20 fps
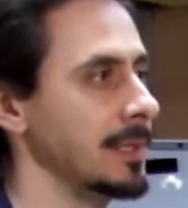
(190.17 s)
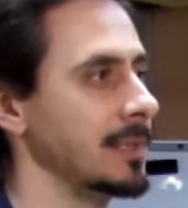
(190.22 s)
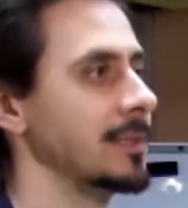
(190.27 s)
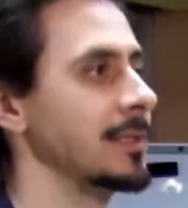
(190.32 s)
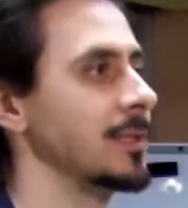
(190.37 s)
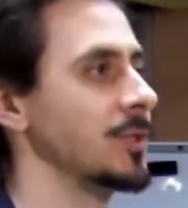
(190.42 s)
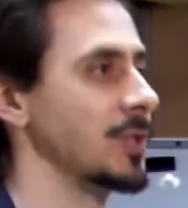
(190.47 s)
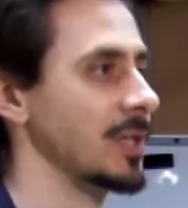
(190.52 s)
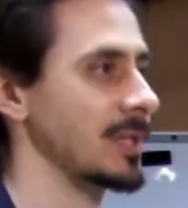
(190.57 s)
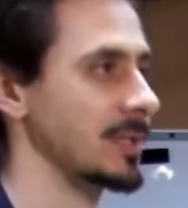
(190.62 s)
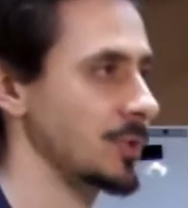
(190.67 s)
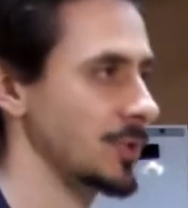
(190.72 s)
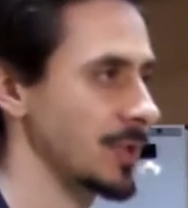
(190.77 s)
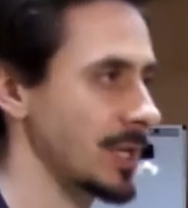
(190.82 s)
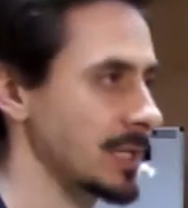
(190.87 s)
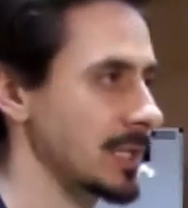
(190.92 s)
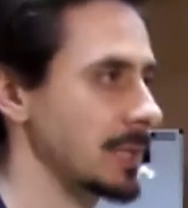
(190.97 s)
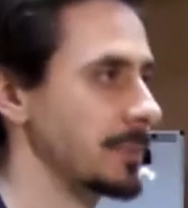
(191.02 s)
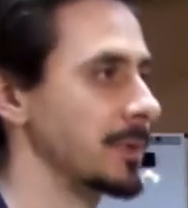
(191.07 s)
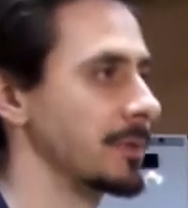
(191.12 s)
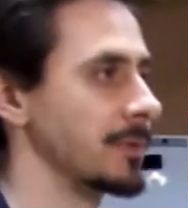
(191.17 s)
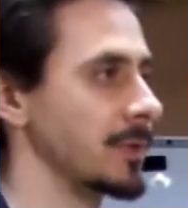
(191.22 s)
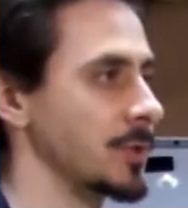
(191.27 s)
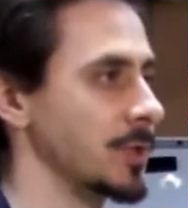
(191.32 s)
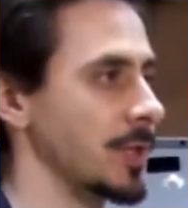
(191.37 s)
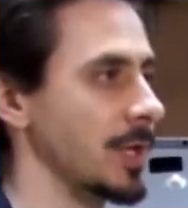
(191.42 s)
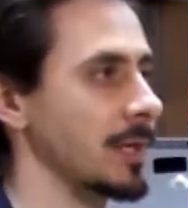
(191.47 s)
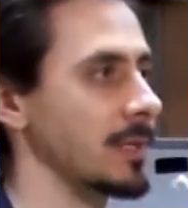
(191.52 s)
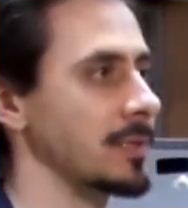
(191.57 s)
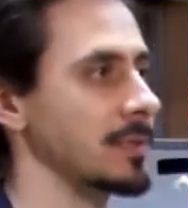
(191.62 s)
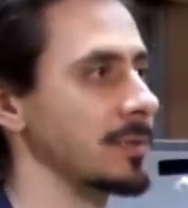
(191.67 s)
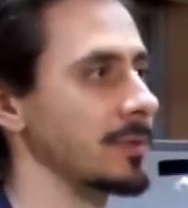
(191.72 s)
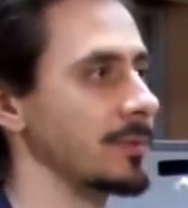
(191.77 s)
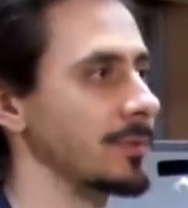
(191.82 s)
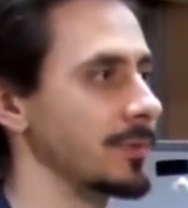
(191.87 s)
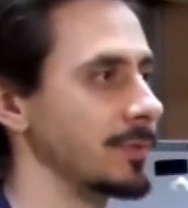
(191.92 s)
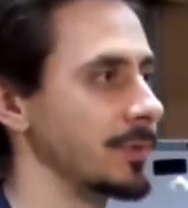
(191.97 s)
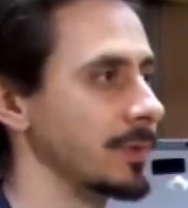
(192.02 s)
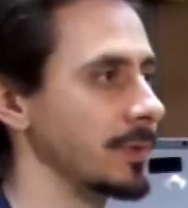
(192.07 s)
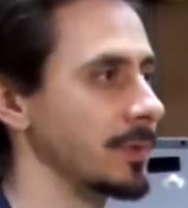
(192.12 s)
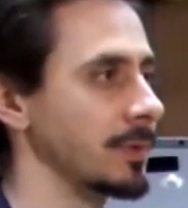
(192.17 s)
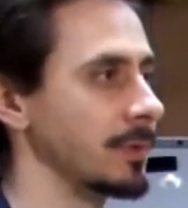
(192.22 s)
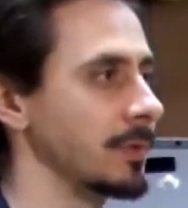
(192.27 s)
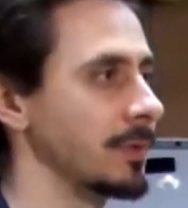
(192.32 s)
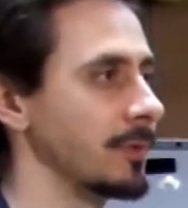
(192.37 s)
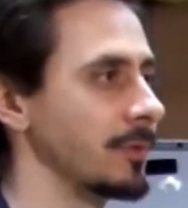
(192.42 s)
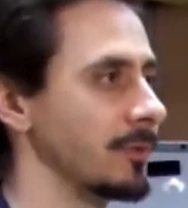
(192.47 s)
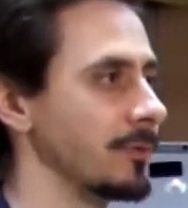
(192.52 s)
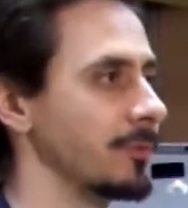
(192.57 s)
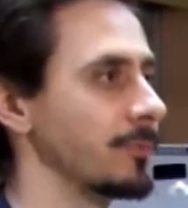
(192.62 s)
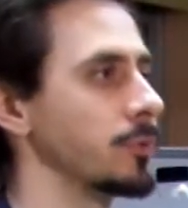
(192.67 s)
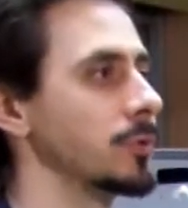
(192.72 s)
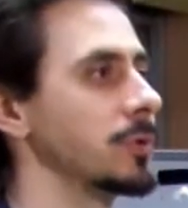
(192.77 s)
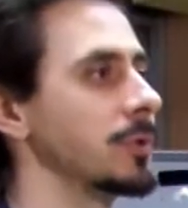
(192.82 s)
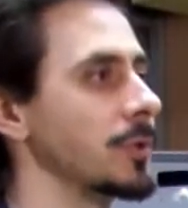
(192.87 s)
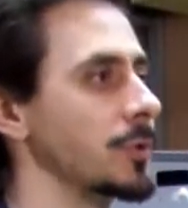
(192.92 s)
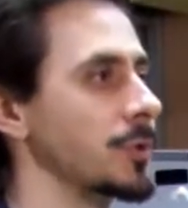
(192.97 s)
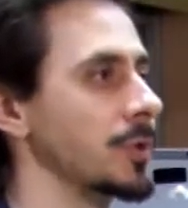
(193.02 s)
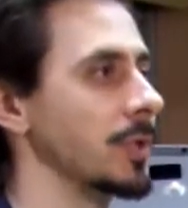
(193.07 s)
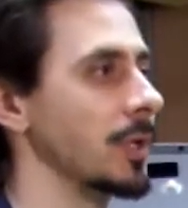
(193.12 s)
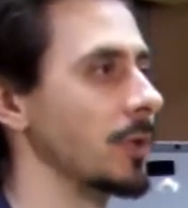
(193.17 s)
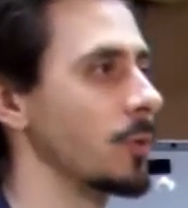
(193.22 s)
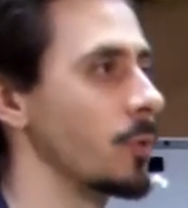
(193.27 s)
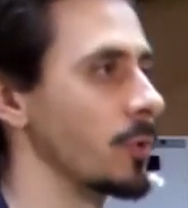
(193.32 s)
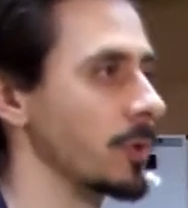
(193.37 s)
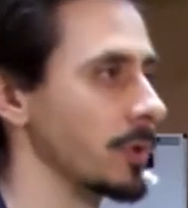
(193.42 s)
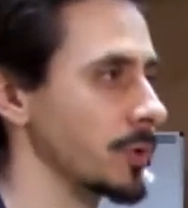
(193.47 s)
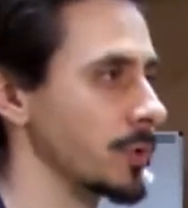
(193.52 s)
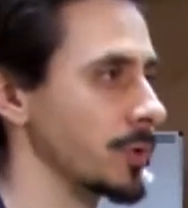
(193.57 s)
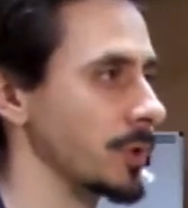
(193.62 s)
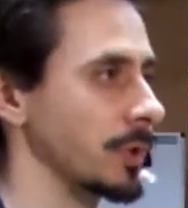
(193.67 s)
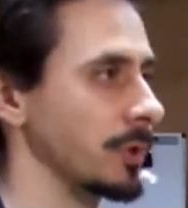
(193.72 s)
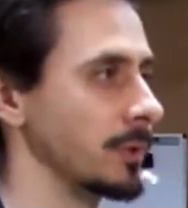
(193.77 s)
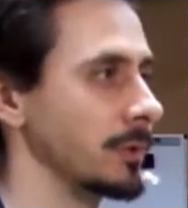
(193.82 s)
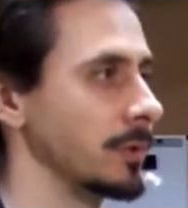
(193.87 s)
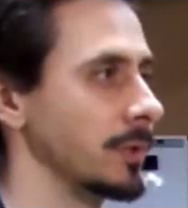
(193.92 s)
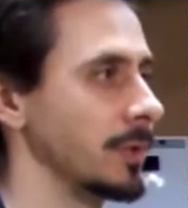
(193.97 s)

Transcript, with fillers: сейчас часто превращается в бутылочное горлышко,